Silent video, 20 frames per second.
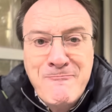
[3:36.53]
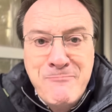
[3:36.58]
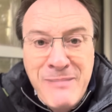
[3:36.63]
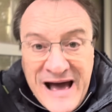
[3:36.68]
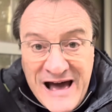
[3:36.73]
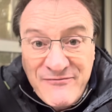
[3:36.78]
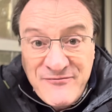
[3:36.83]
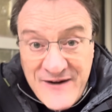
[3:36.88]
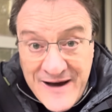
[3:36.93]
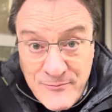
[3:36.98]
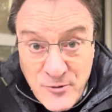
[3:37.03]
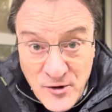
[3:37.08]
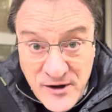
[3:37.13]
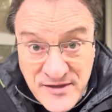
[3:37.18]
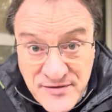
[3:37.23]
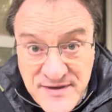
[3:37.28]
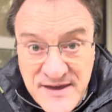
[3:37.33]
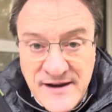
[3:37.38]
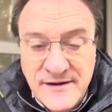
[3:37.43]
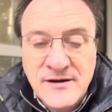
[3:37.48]
va a
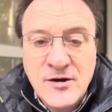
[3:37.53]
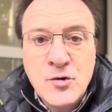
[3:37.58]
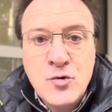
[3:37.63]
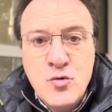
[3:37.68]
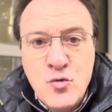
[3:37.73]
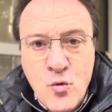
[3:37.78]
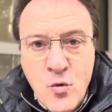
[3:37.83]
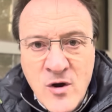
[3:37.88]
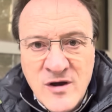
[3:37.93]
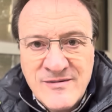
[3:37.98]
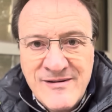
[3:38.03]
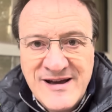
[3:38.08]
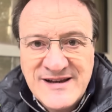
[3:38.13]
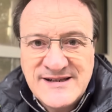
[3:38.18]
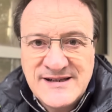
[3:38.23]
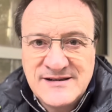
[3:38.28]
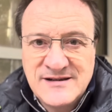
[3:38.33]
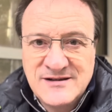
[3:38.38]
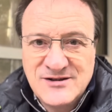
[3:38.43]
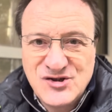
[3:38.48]
favorecer
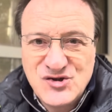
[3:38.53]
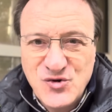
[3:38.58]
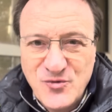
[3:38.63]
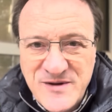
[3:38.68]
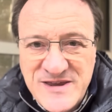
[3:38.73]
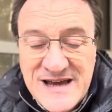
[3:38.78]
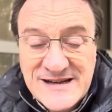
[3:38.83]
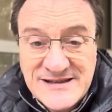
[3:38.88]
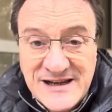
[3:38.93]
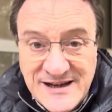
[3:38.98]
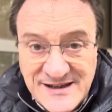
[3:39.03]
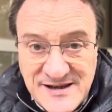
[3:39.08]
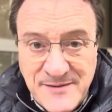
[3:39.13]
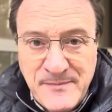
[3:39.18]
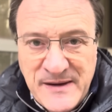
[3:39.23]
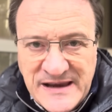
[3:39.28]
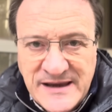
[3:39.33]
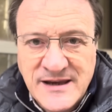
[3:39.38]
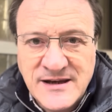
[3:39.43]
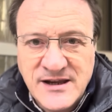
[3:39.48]
nuevas subidas del
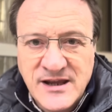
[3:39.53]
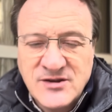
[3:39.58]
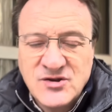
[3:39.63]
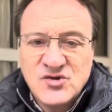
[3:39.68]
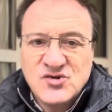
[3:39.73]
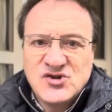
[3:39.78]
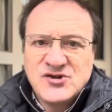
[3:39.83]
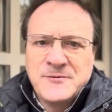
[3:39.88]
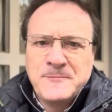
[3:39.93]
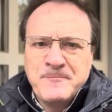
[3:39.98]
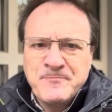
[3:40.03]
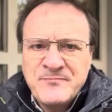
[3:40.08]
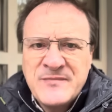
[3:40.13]
SP500.